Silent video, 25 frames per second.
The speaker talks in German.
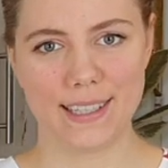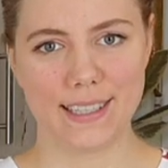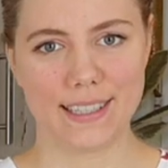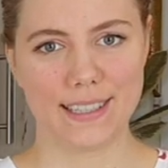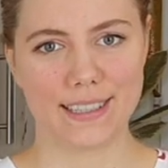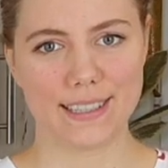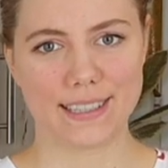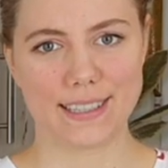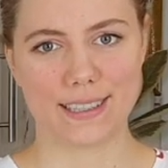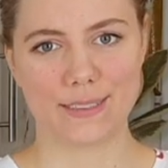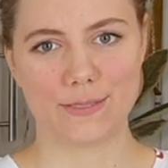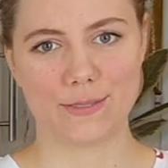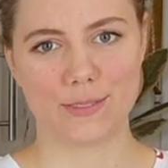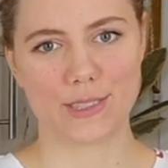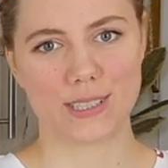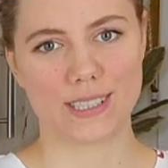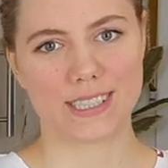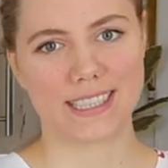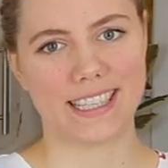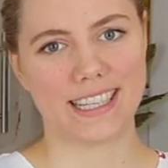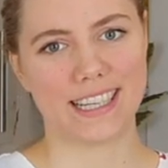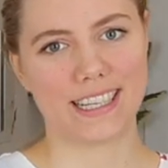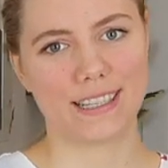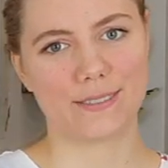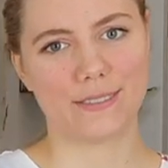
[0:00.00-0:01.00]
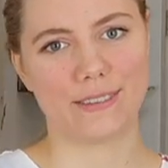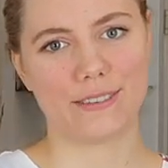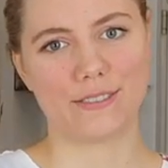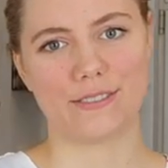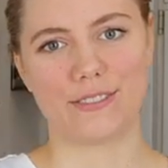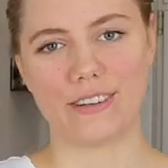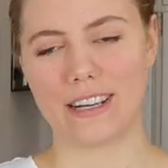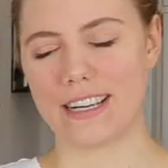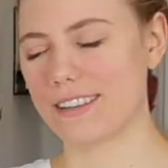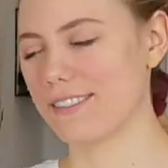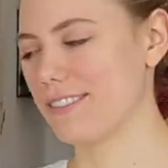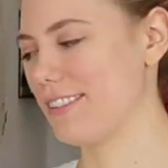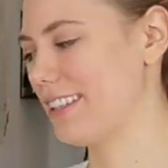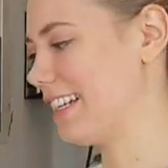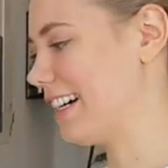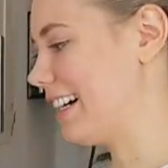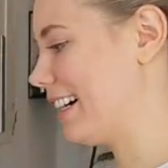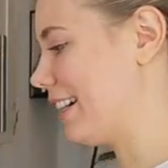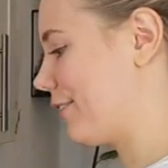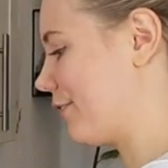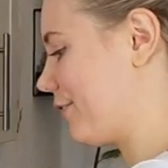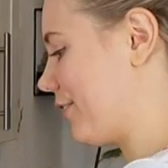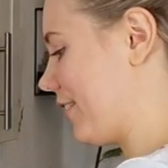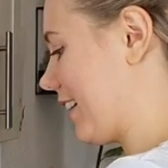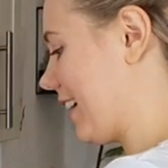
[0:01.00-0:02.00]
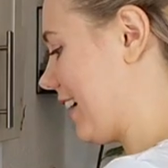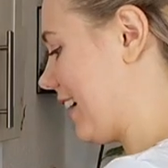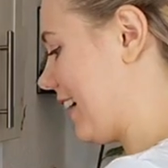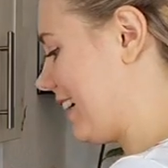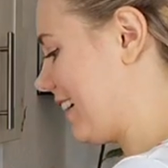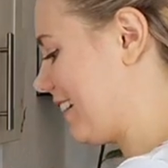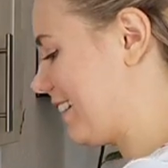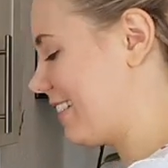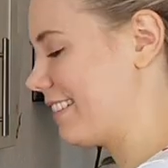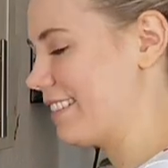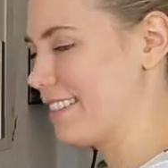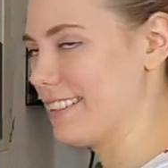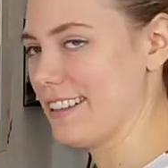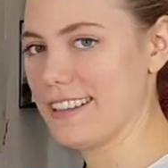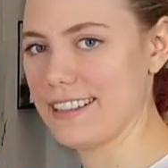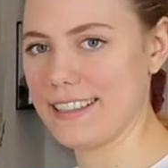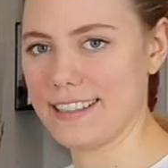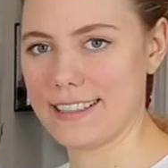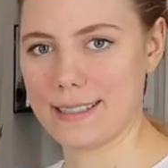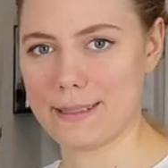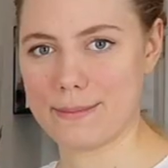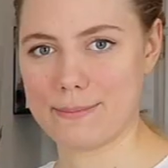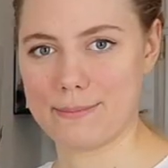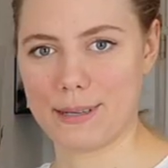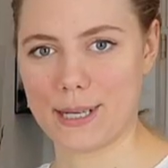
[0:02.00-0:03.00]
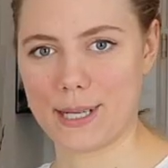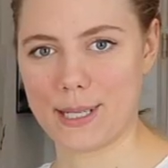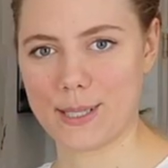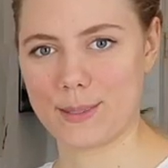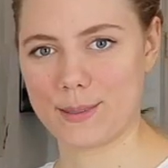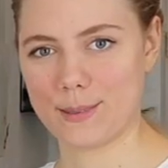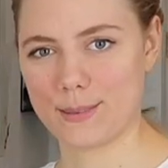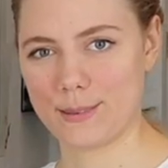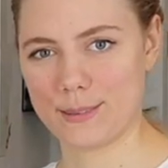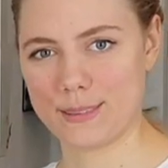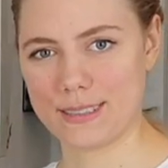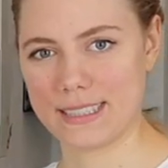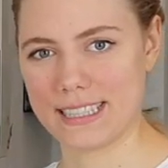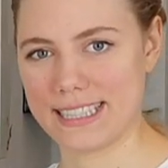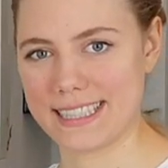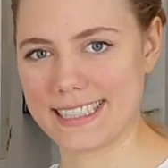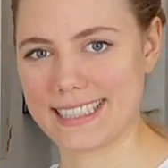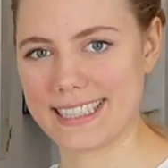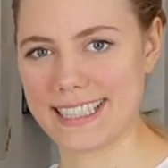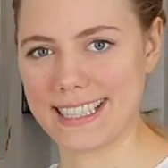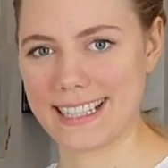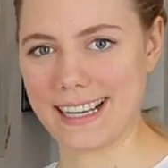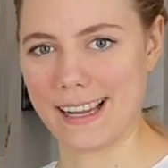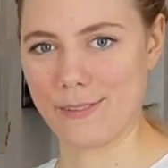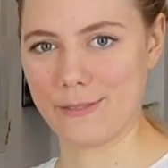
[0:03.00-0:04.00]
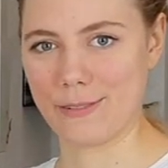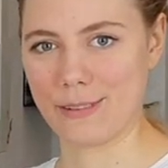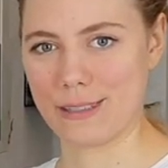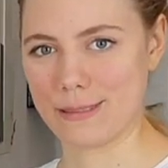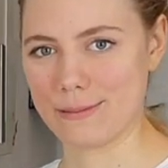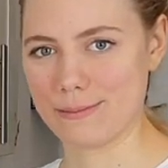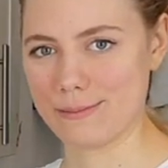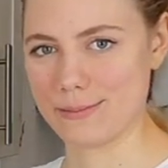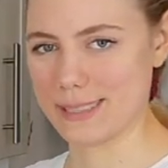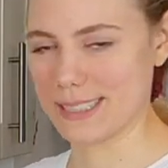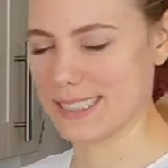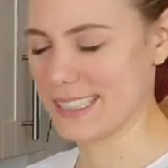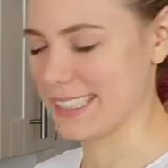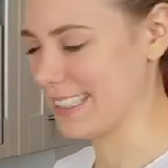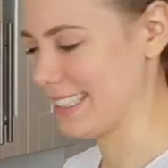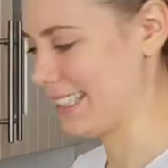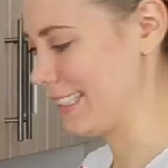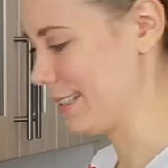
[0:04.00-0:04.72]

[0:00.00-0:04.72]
Ich würde sagen, wir fangen wieder einfach an. Ich backe und erzähle einfach ein bisschen